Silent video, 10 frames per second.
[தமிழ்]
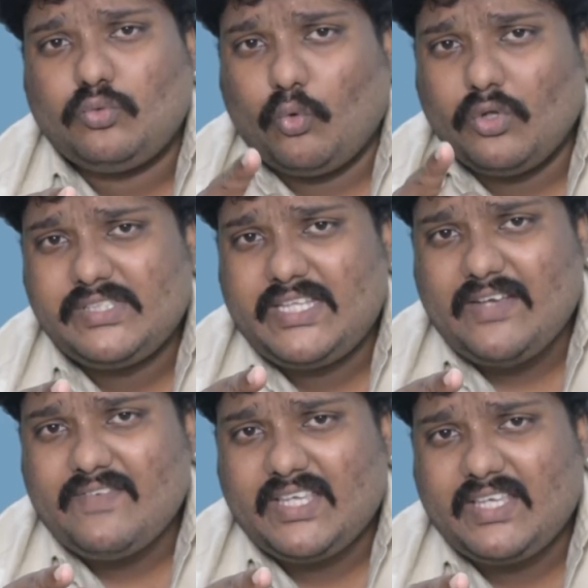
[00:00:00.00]
உன்
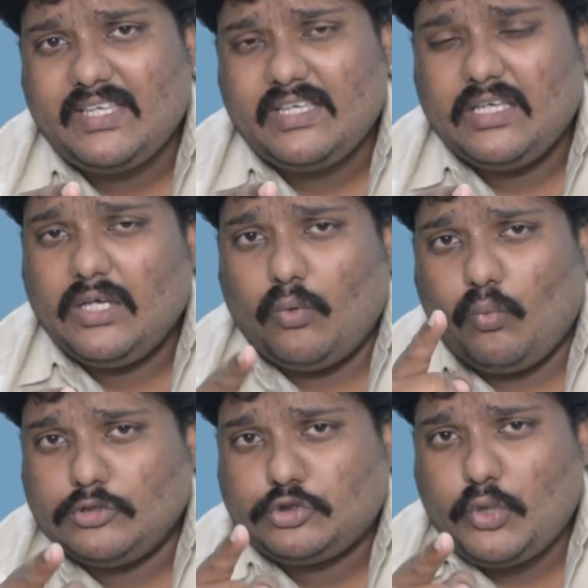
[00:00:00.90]
தேவைக்கு
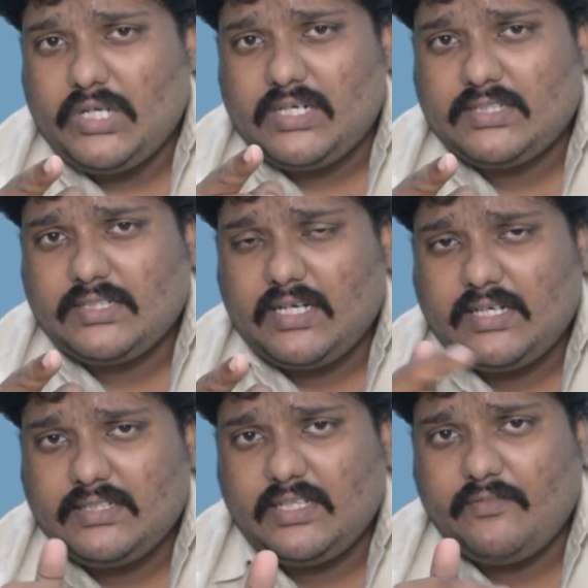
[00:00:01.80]
உன்
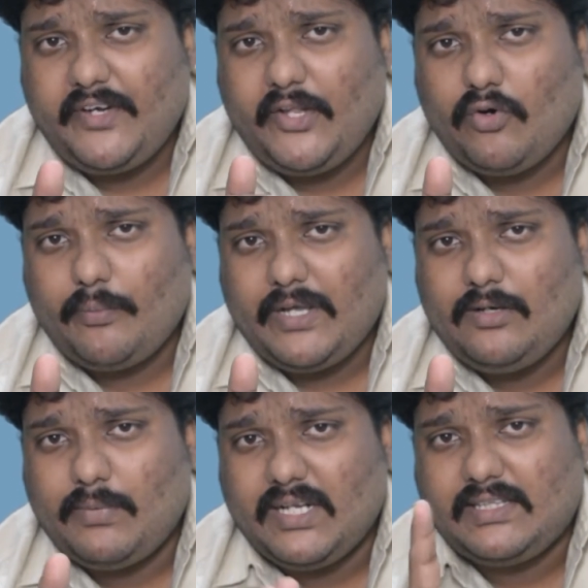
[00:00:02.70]
சுயநலத்துக்காக இந்த வீடியோவை
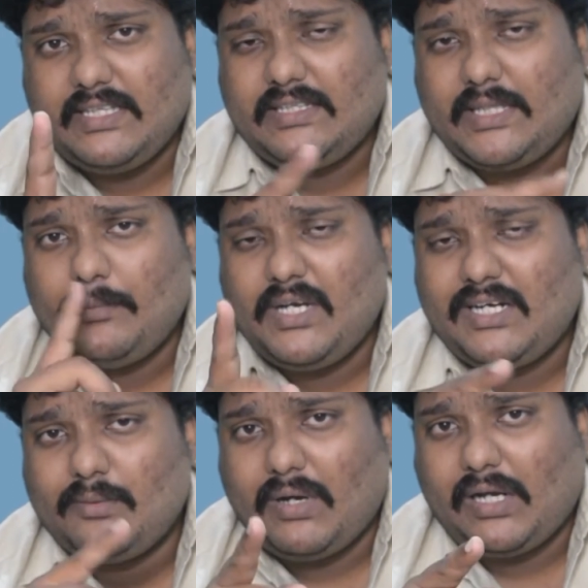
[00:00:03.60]
பயன்படுத்தி
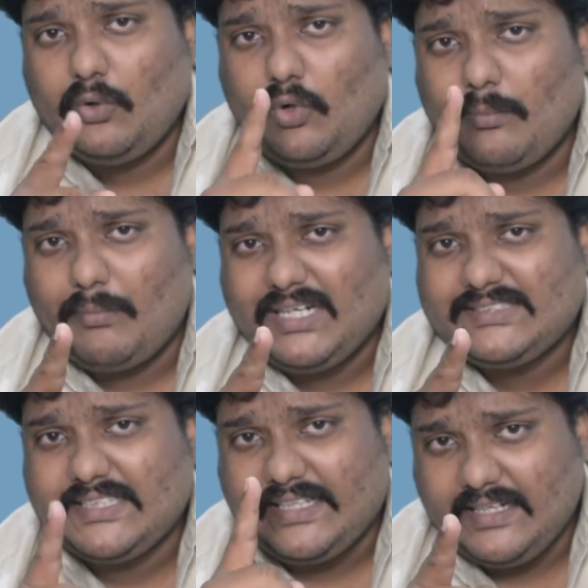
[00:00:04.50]
தமிழ்நாட்டு மக்களோட
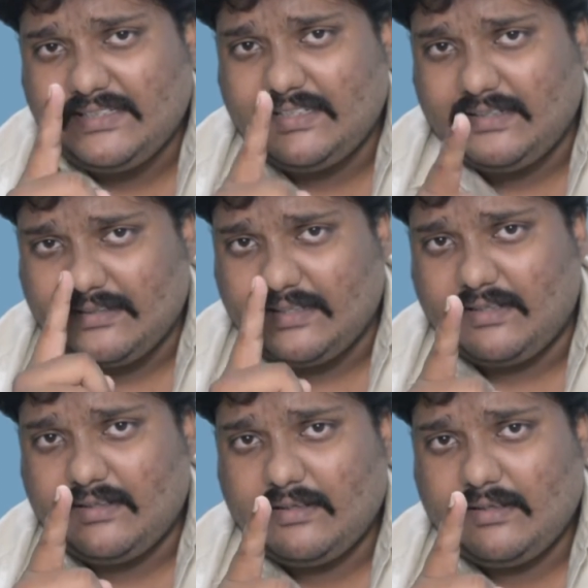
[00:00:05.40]
மனசை கெடுத்துக்கிட்டு இருக்க
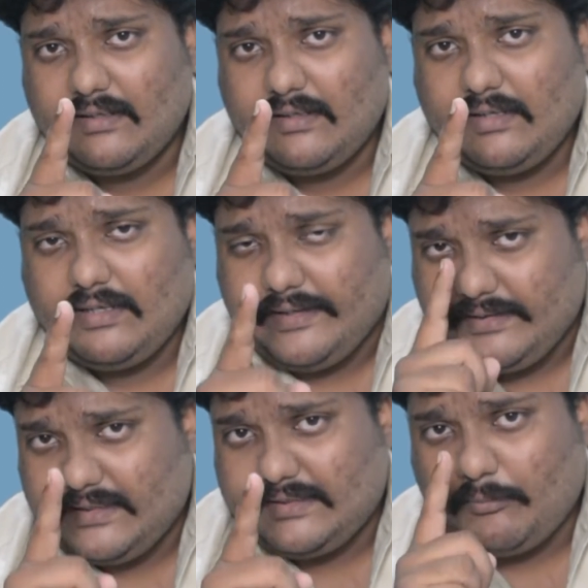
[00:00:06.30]

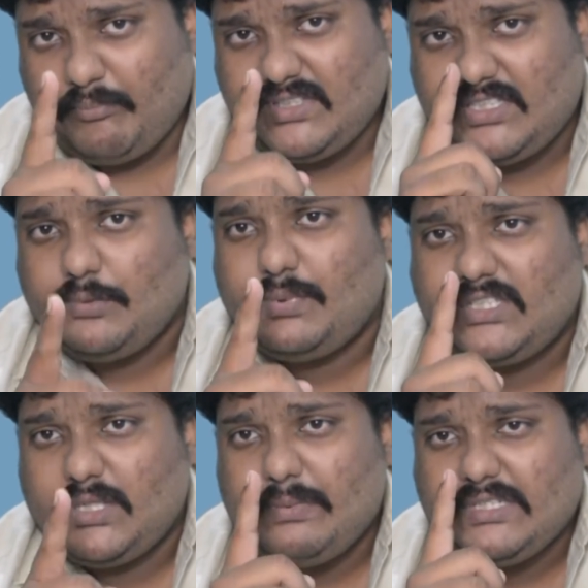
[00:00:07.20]
இந்த தப்பை திருப்பி
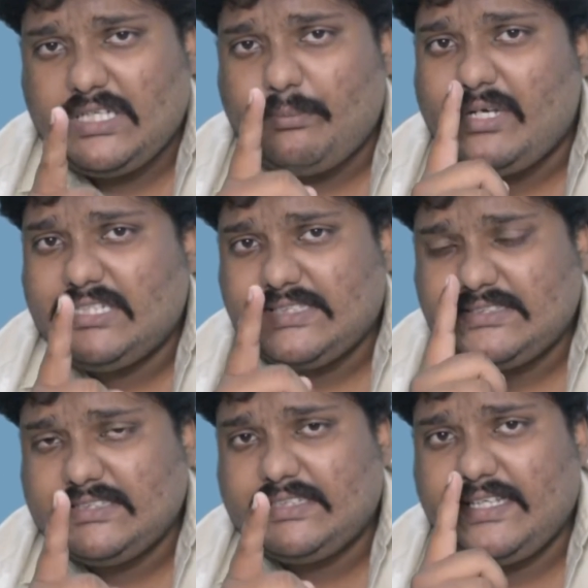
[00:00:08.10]
திருப்பி திருப்பி நீ
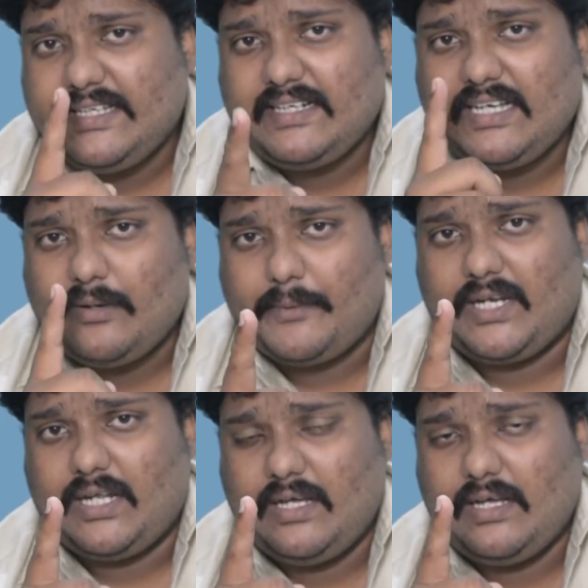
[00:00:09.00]
செஞ்சுக்கிட்டே இருக்க
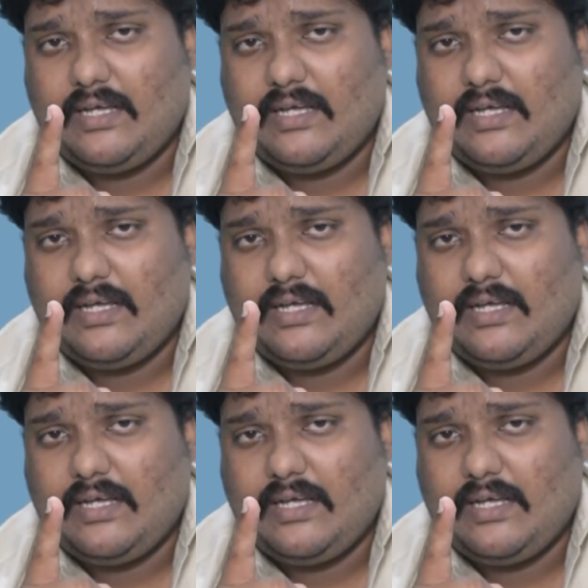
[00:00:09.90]
அப்படின்னா